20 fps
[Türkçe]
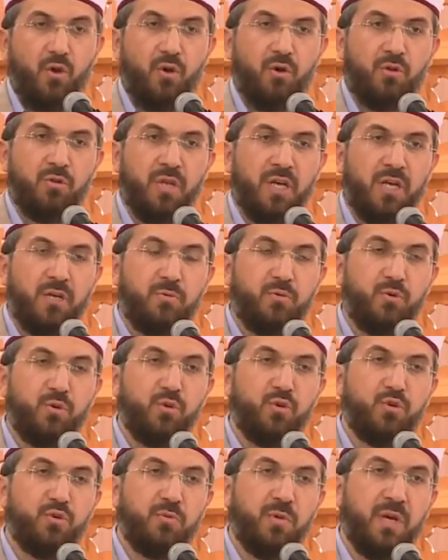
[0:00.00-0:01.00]
onlar
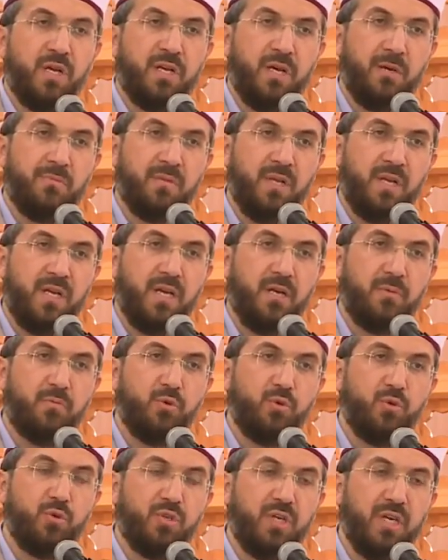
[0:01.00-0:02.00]
büyük makamlara,
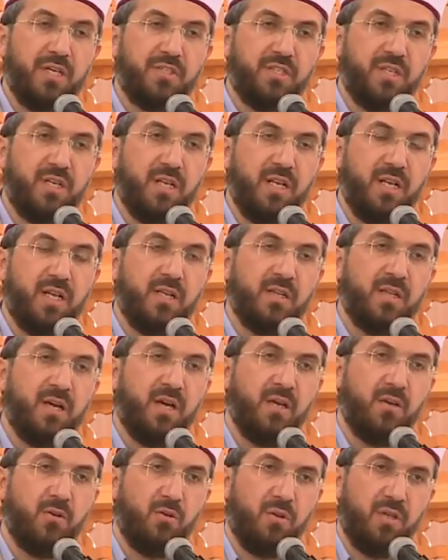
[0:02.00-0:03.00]
büyük ecirlere
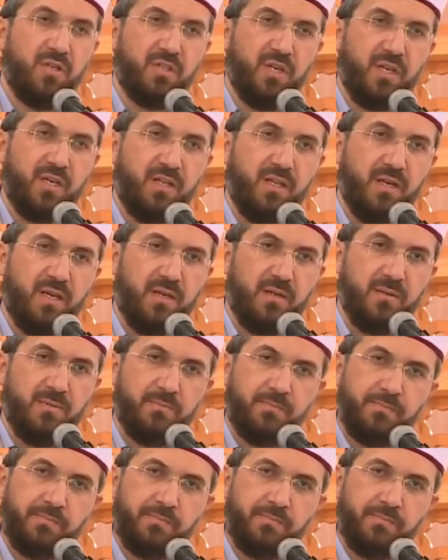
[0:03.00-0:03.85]
nail olacaklar.